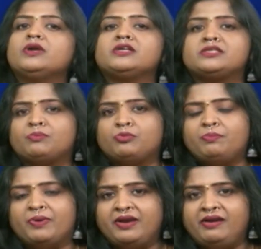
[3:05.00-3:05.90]
உங்களுக்கு
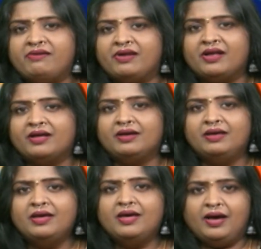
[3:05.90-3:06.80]
சப்போர்ட் பண்ணிகிட்ருக்குறாங்க
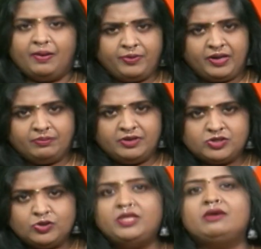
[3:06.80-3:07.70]
அப்போ நம்மளை
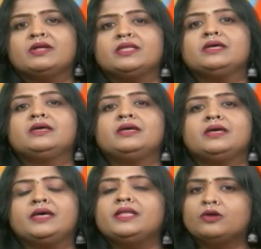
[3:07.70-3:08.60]
சுற்றி வந்து
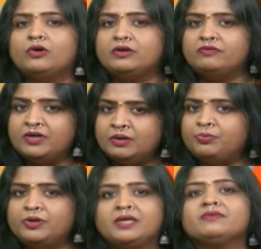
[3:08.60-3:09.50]
இந்த ஒரு
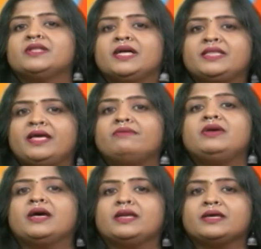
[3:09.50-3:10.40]
விழிப்புணர்வு தான்
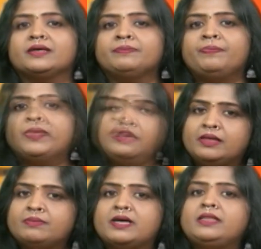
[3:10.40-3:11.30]
தேவையாக இருக்குது
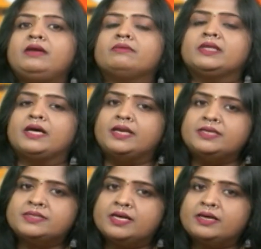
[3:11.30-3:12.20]
இந்த மாதிரி வந்து
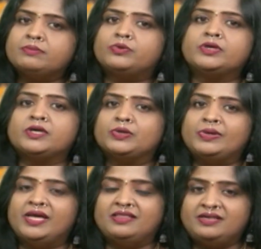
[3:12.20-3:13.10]
அரசாங்கம்
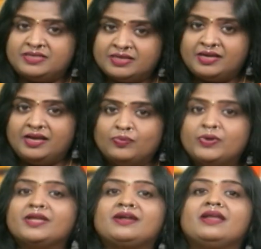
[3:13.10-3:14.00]
கொடுக்கக்கூடிய
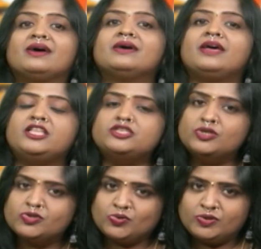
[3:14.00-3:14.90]
திட்டங்களாகவும் இருக்கலாம்
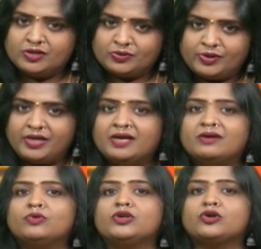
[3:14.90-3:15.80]
என்ஜிஓஸ் கொடுக்கக்கூடிய
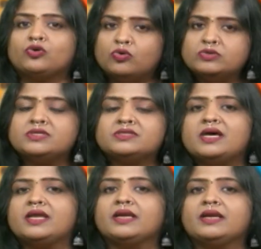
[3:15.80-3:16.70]
ஒரு
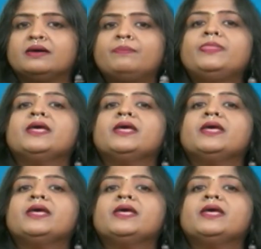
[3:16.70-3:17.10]
கோர்சஸாக இருக்கலாம்